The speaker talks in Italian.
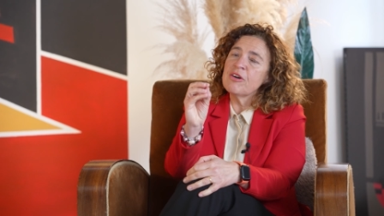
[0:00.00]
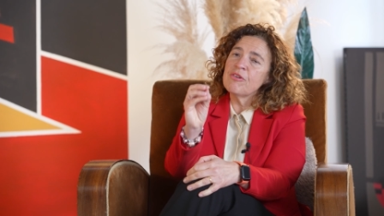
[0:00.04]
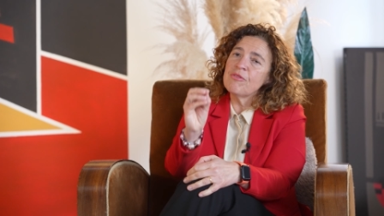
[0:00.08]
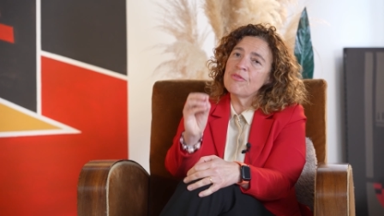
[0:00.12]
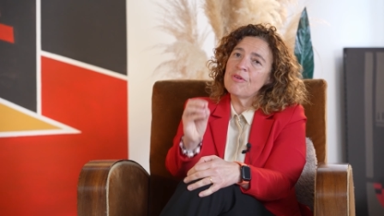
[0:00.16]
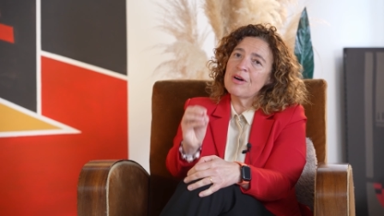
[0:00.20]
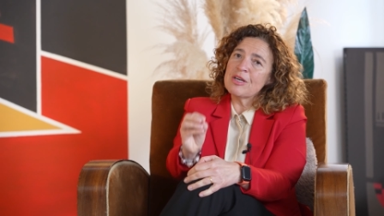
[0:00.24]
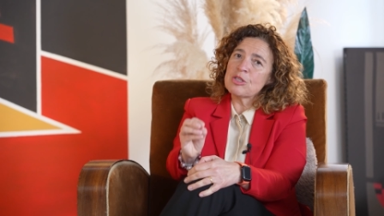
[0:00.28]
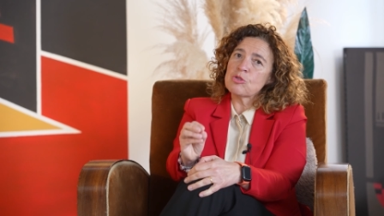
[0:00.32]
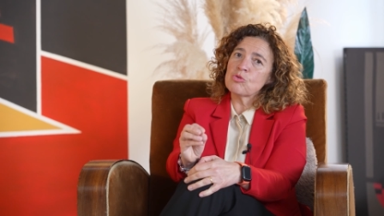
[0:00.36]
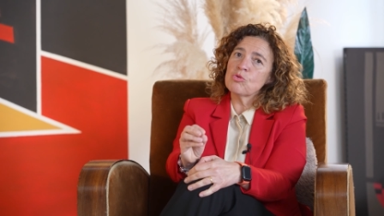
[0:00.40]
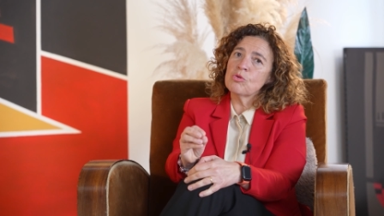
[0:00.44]

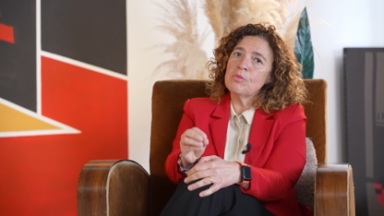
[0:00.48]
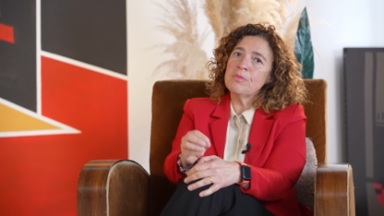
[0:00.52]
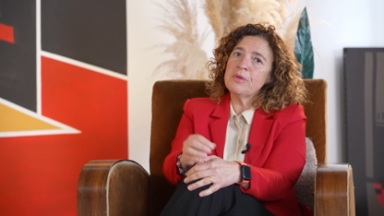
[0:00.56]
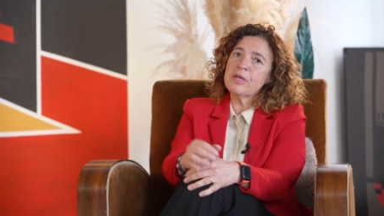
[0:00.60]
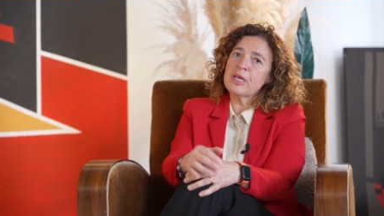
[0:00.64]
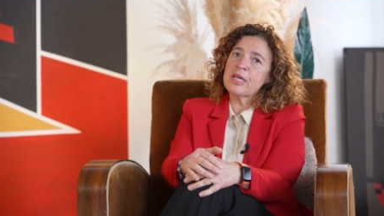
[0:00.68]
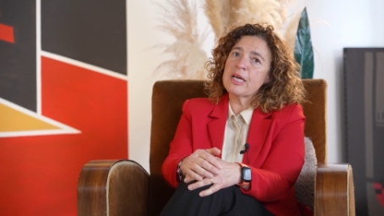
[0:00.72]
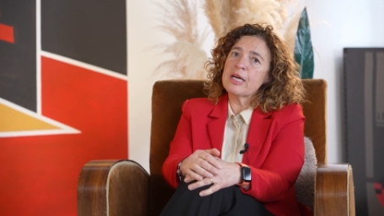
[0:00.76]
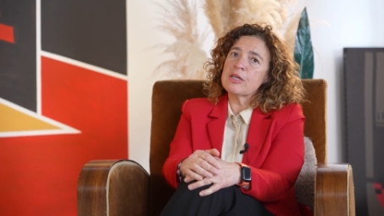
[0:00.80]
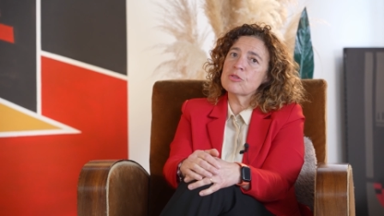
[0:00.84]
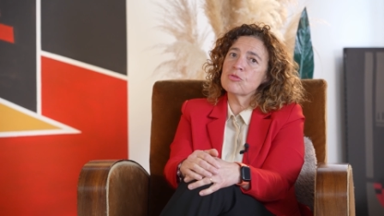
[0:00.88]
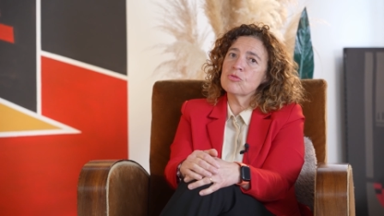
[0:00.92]
va sul
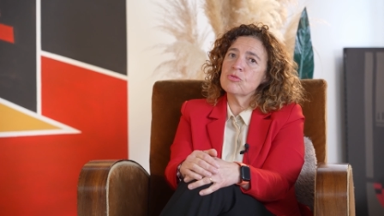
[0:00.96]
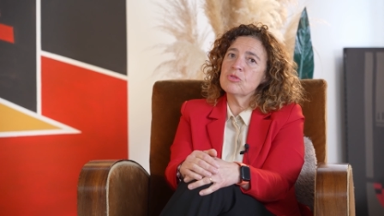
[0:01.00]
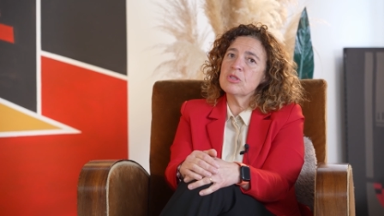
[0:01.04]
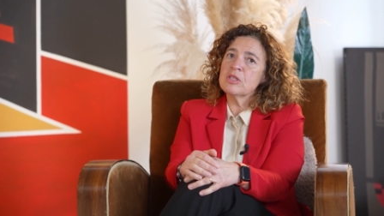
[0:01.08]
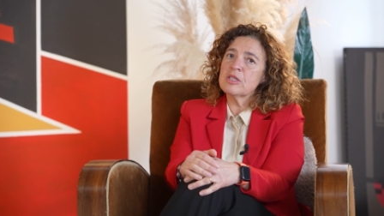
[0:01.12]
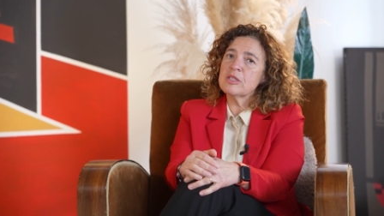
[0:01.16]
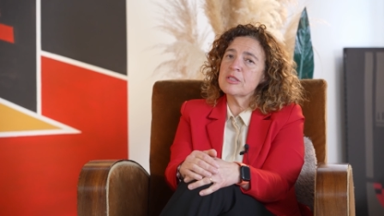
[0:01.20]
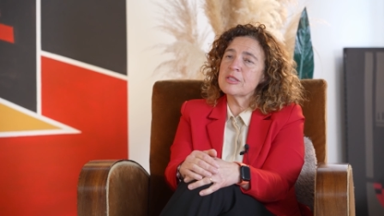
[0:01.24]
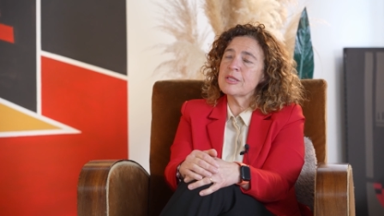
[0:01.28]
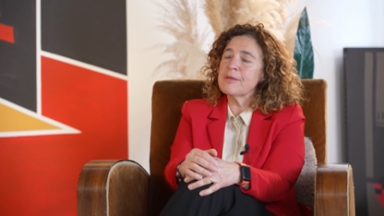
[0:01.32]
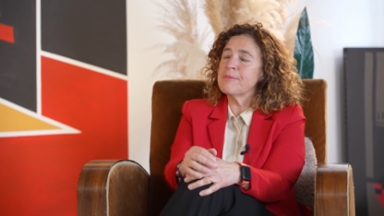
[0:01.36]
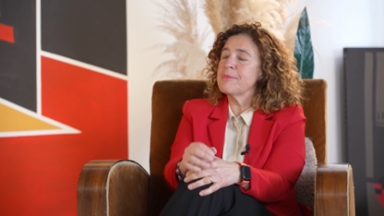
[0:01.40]
mercato
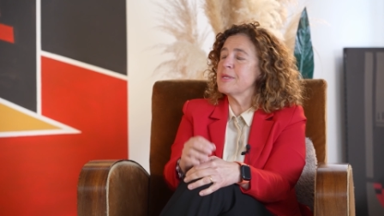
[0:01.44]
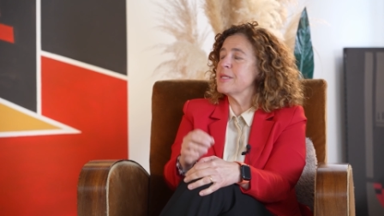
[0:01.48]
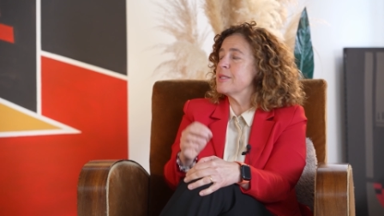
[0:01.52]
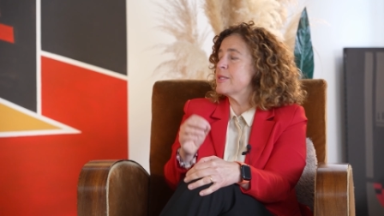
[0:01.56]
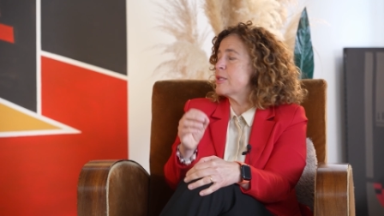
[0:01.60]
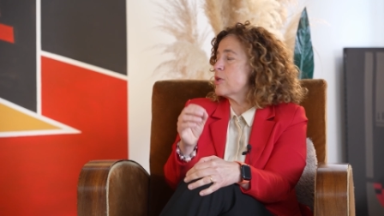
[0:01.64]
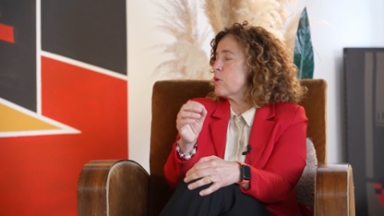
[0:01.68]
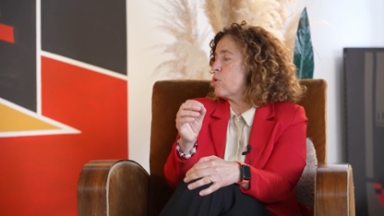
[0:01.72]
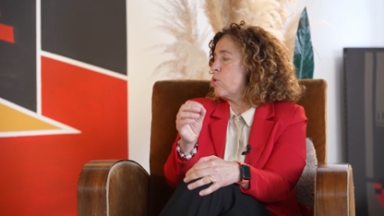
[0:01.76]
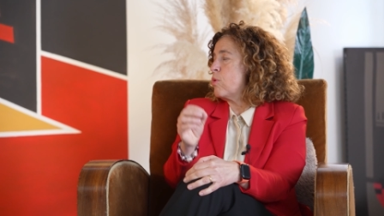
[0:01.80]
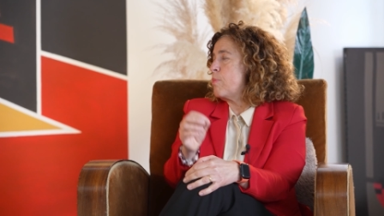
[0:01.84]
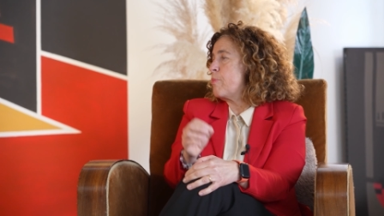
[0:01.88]

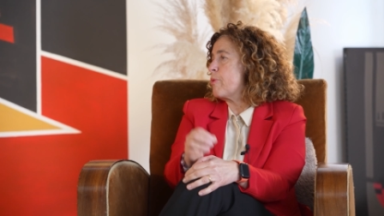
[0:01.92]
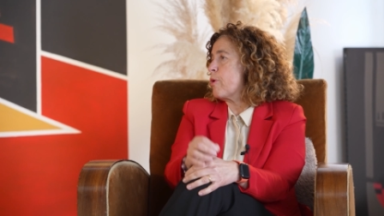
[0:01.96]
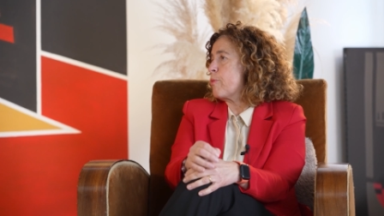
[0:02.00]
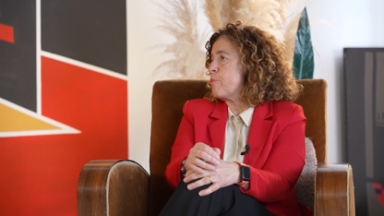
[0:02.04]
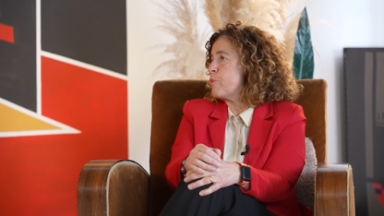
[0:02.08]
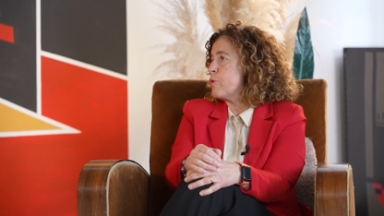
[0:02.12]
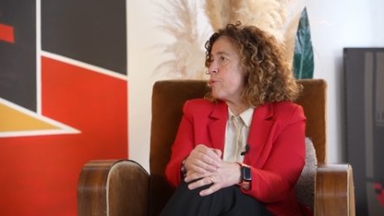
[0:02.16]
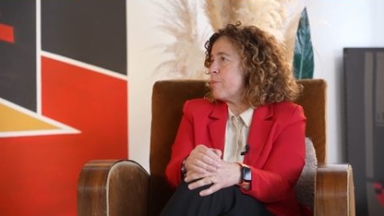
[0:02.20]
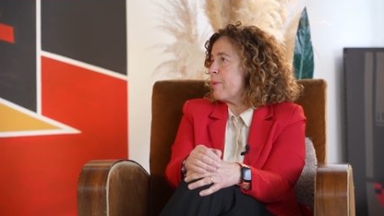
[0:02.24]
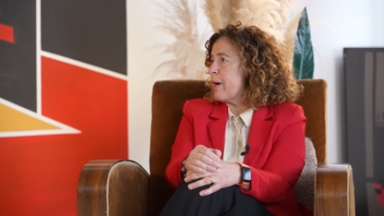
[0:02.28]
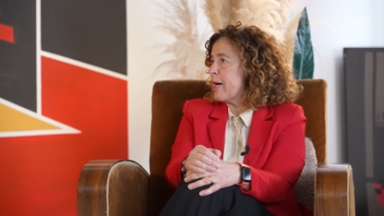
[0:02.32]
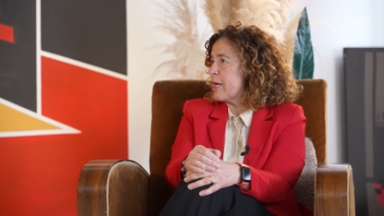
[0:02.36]
direttamente col
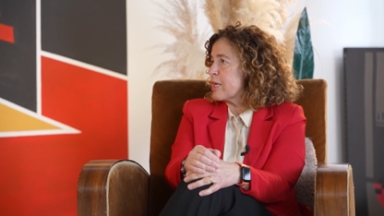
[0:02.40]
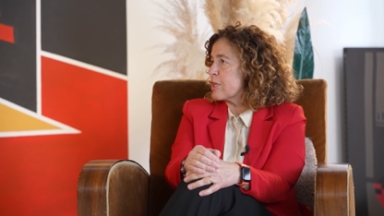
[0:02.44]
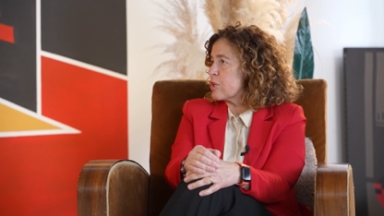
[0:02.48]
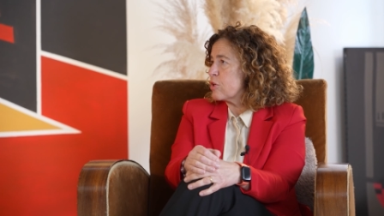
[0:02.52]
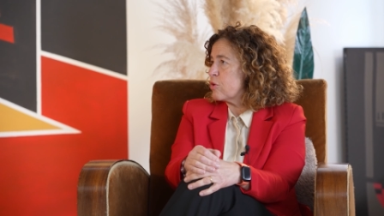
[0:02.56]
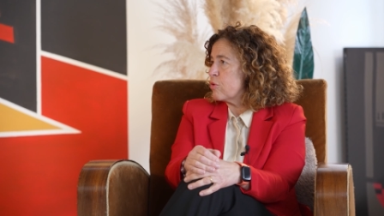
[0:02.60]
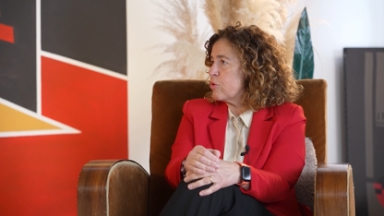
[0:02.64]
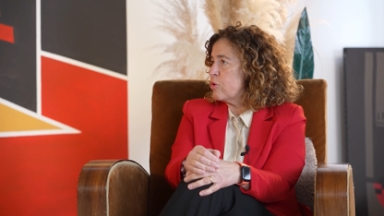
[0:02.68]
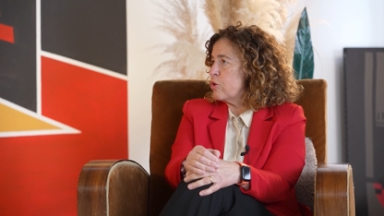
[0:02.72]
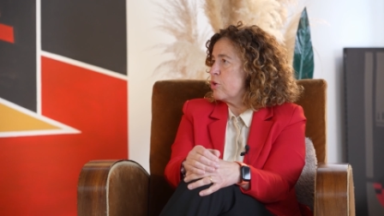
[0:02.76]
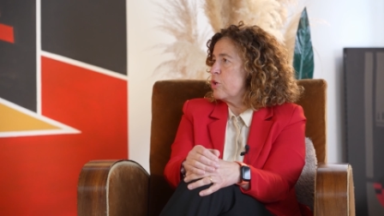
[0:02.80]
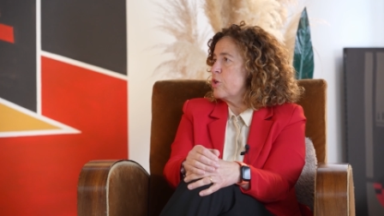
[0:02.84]
proprio marchio.
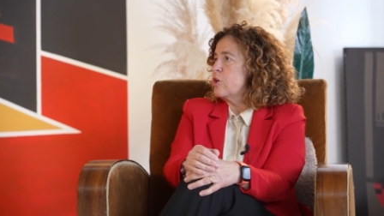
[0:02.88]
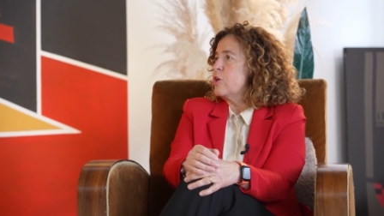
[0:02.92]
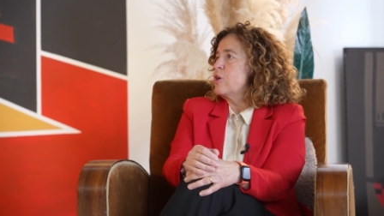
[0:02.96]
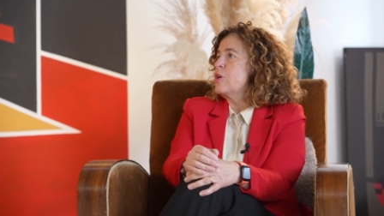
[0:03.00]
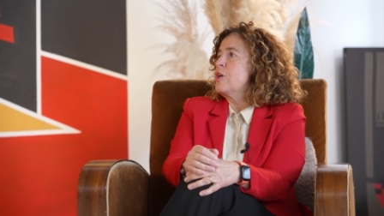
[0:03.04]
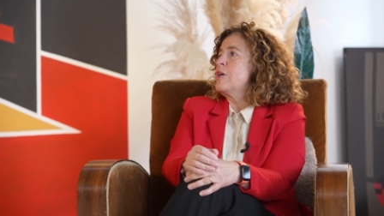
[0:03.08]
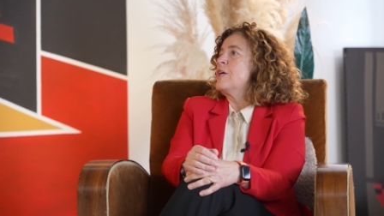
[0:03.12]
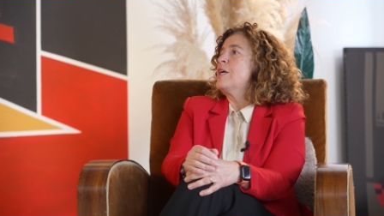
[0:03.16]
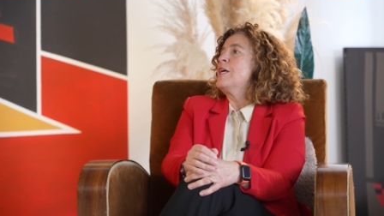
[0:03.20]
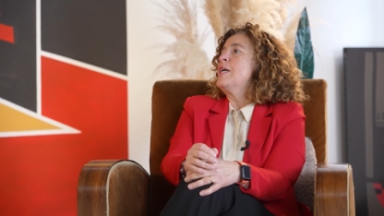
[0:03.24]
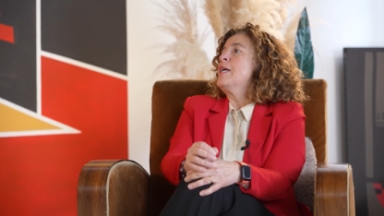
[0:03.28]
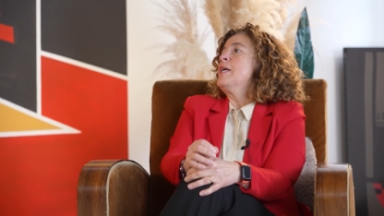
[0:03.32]
Col proprio
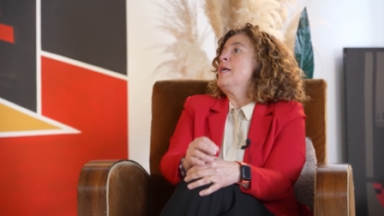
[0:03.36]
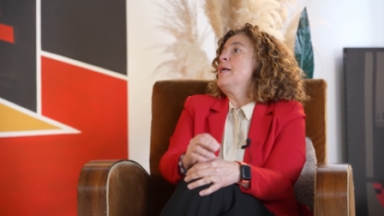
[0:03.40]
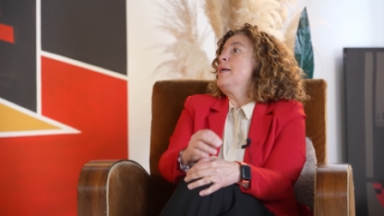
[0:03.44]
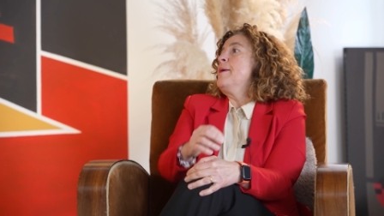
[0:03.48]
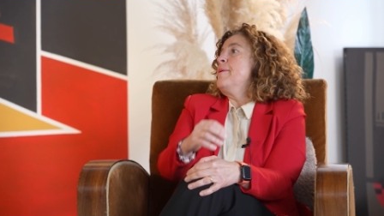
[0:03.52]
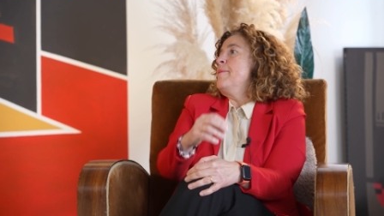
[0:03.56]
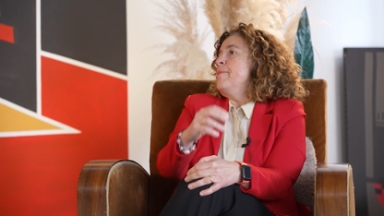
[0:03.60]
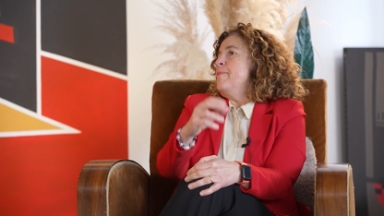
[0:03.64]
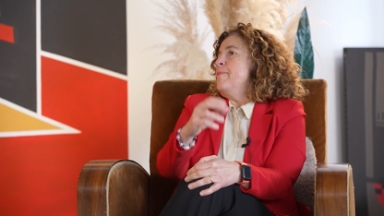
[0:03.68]
marchio.